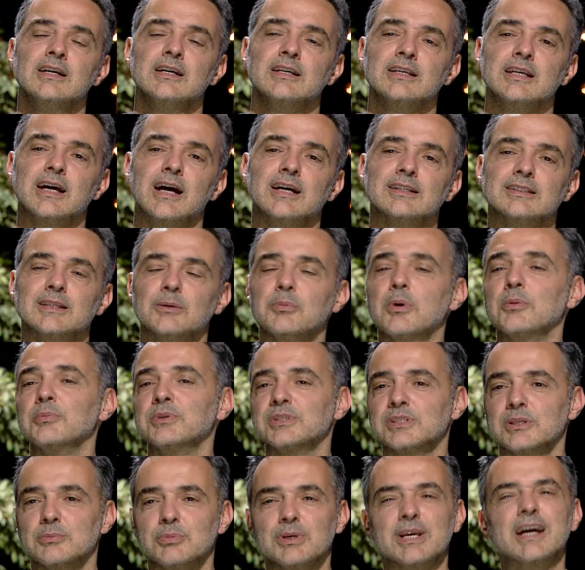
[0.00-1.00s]
Ya tamam
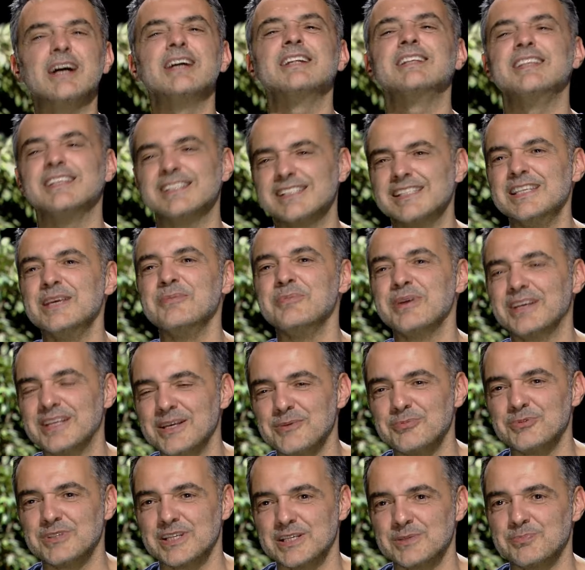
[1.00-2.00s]
işte bir karidesli yemek
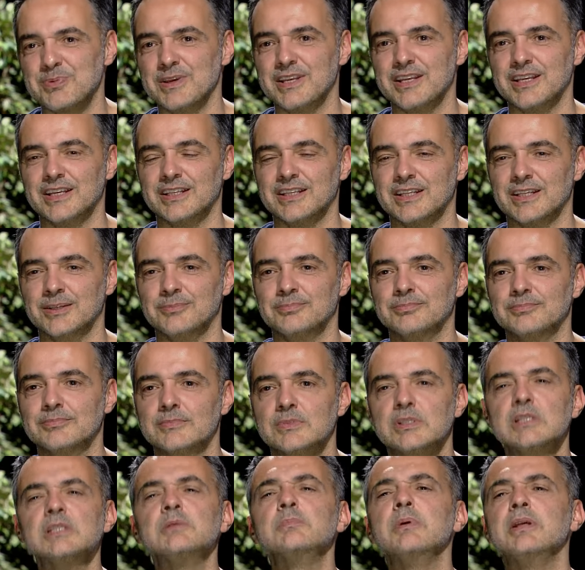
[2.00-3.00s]
yapacağız Perihan Hanım.
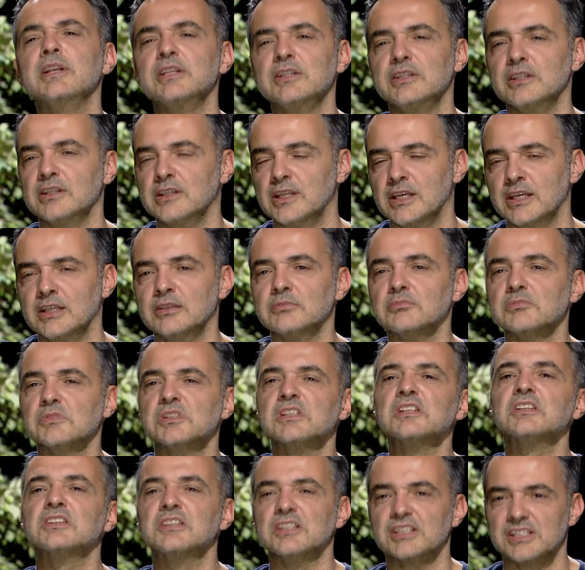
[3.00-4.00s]
Siz beni dinleyin
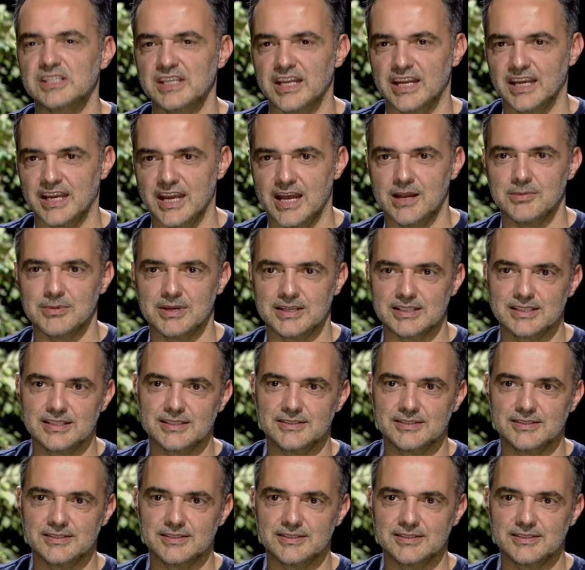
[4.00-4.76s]
sırtınız yere gelmez.